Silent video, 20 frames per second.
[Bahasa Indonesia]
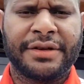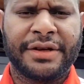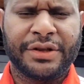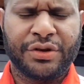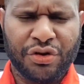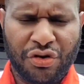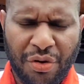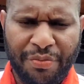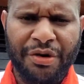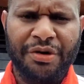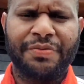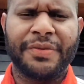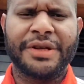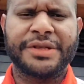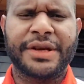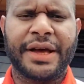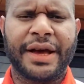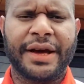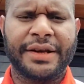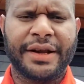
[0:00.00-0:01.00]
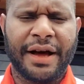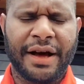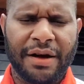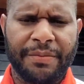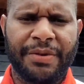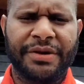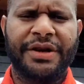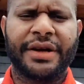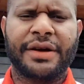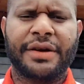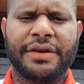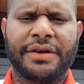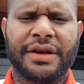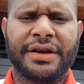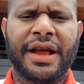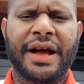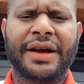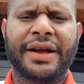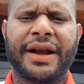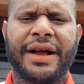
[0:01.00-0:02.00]
itu komitmen saya dan akan
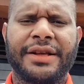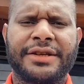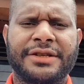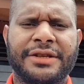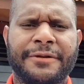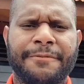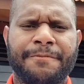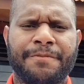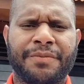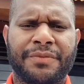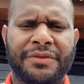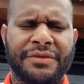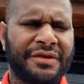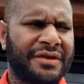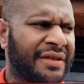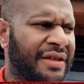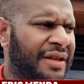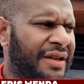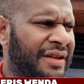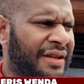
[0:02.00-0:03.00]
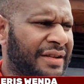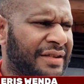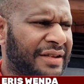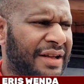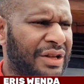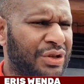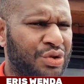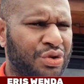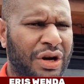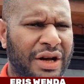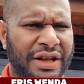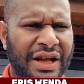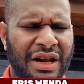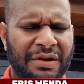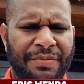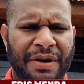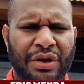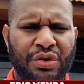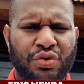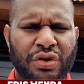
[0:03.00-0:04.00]
bekerja keras dan juga
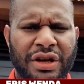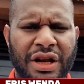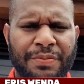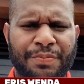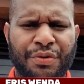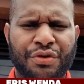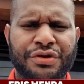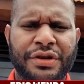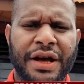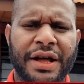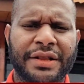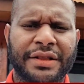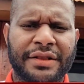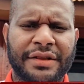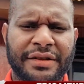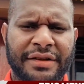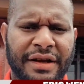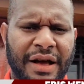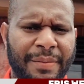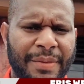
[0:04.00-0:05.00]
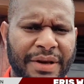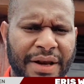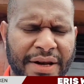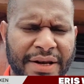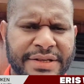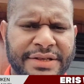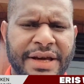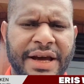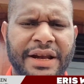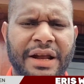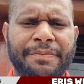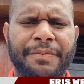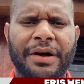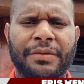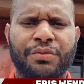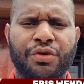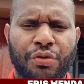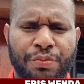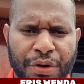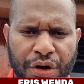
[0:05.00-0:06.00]
dari bantuan dari pusat kami Lanijaya
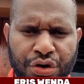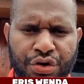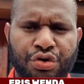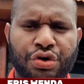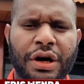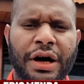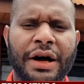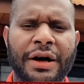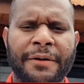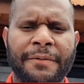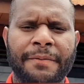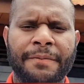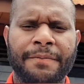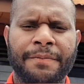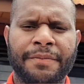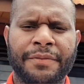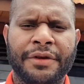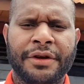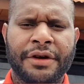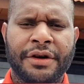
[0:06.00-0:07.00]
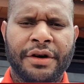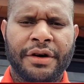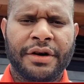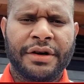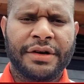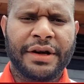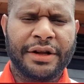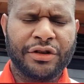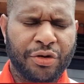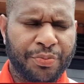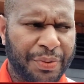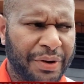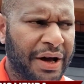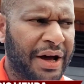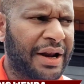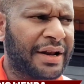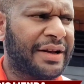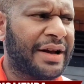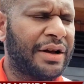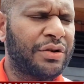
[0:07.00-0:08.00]
dapat mobil juga dan itu
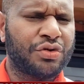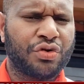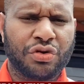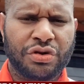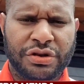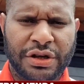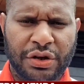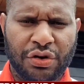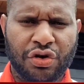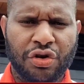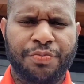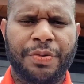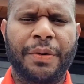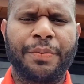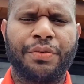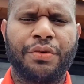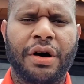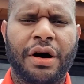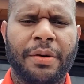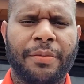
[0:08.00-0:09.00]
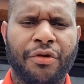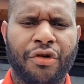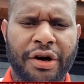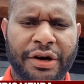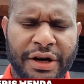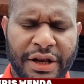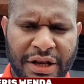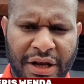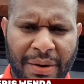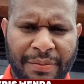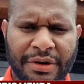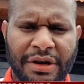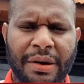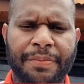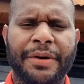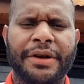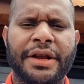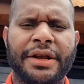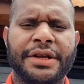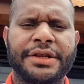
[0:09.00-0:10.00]
penghargaan untuk seluruh Papua mewakili kami
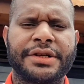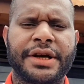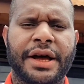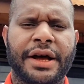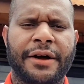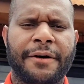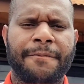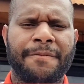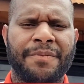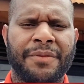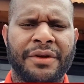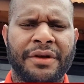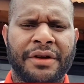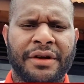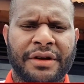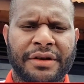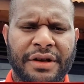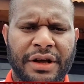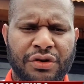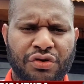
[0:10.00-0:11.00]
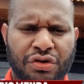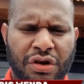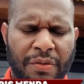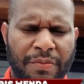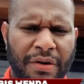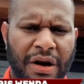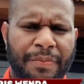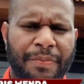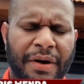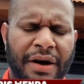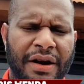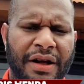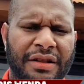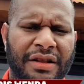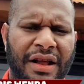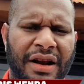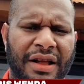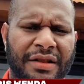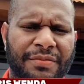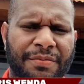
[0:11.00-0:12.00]
dapat Lanijaya dan juga beberapa
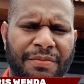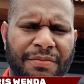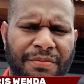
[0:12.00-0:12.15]
alat-alat